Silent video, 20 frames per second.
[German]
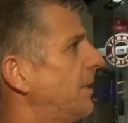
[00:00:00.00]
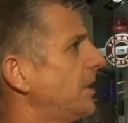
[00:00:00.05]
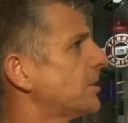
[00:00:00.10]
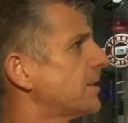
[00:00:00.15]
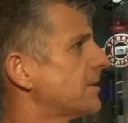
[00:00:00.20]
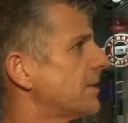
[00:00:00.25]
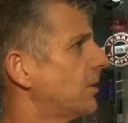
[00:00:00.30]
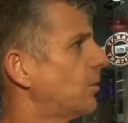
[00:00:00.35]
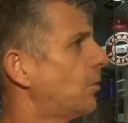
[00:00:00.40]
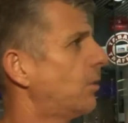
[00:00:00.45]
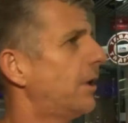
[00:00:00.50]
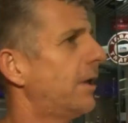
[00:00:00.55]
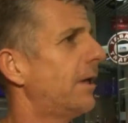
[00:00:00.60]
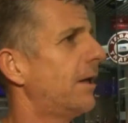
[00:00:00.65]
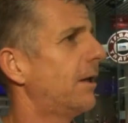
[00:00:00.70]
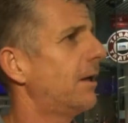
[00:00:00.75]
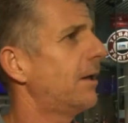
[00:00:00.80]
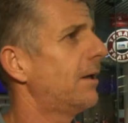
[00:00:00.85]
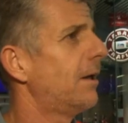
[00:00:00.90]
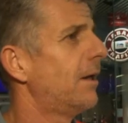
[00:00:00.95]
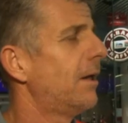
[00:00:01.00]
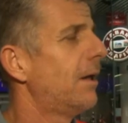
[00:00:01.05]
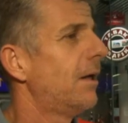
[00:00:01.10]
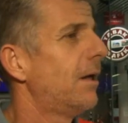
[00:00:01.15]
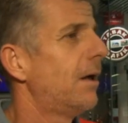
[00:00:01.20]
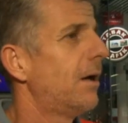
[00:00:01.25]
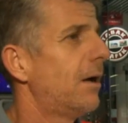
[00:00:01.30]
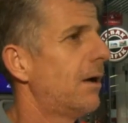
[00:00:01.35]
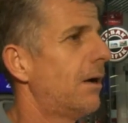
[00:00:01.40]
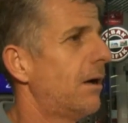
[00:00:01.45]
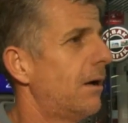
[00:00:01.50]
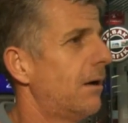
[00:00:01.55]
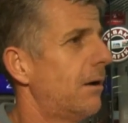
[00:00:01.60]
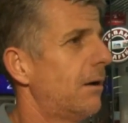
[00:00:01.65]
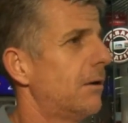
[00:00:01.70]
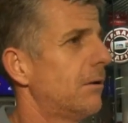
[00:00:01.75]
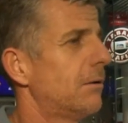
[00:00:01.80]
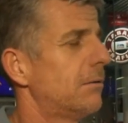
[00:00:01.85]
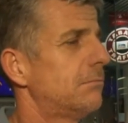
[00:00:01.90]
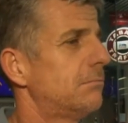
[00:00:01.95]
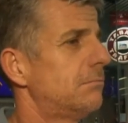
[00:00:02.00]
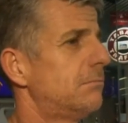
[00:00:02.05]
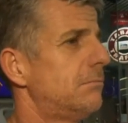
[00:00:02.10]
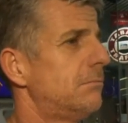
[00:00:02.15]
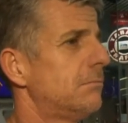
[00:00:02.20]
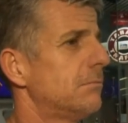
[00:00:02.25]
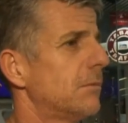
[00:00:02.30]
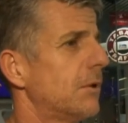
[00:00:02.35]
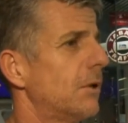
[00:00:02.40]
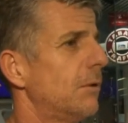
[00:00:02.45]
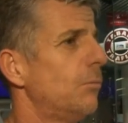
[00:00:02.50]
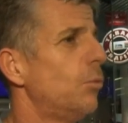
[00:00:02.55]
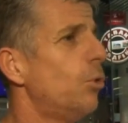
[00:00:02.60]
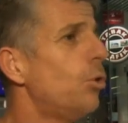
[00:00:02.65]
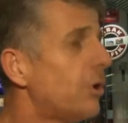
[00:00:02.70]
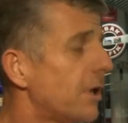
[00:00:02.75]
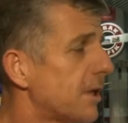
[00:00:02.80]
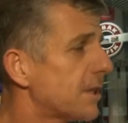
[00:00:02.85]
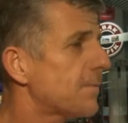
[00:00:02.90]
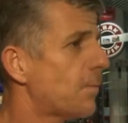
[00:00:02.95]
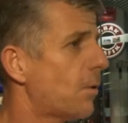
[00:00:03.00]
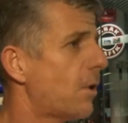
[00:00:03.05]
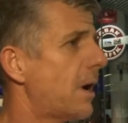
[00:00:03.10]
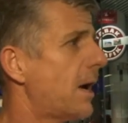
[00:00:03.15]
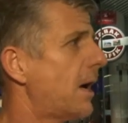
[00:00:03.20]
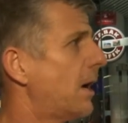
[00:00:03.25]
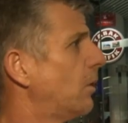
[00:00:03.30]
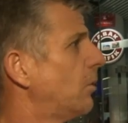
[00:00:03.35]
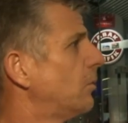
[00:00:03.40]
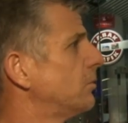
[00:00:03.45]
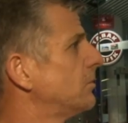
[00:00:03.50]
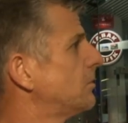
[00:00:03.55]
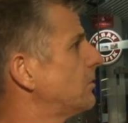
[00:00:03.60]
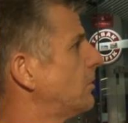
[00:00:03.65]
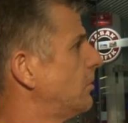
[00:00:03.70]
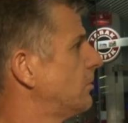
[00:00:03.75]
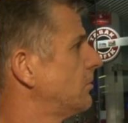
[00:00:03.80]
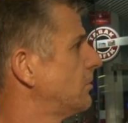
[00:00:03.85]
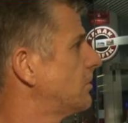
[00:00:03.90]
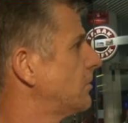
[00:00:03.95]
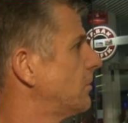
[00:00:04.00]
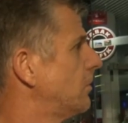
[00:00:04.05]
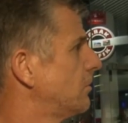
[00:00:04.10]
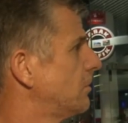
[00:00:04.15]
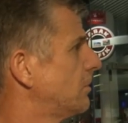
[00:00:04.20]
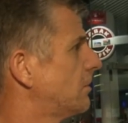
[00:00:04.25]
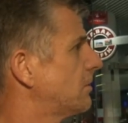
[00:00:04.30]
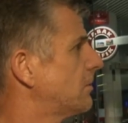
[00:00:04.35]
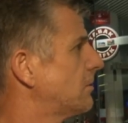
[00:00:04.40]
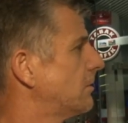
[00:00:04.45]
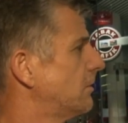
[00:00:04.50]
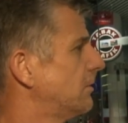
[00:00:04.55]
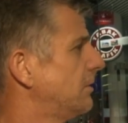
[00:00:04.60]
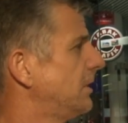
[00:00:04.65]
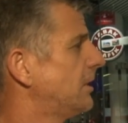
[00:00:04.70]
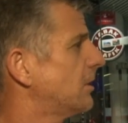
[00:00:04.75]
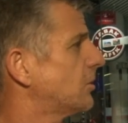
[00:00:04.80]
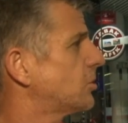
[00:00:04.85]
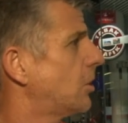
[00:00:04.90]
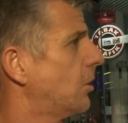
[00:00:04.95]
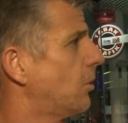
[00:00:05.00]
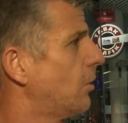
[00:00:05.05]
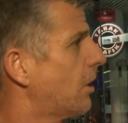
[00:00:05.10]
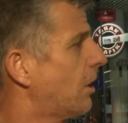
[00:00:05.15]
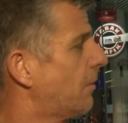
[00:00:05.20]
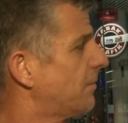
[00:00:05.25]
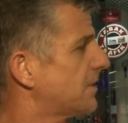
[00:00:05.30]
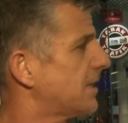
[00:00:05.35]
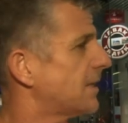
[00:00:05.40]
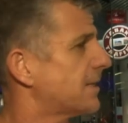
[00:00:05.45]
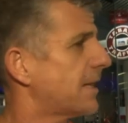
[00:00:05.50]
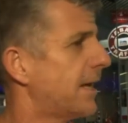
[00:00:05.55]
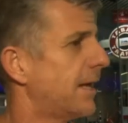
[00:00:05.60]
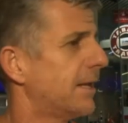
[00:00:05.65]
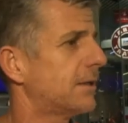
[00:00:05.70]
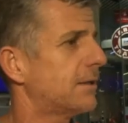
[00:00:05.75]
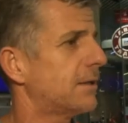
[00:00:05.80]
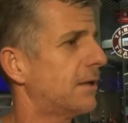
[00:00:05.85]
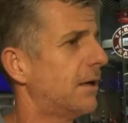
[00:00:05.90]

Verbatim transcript: Menschen sind alle äh, müde zwar und, und, und, äh, niedergeschlagen, aber sie sind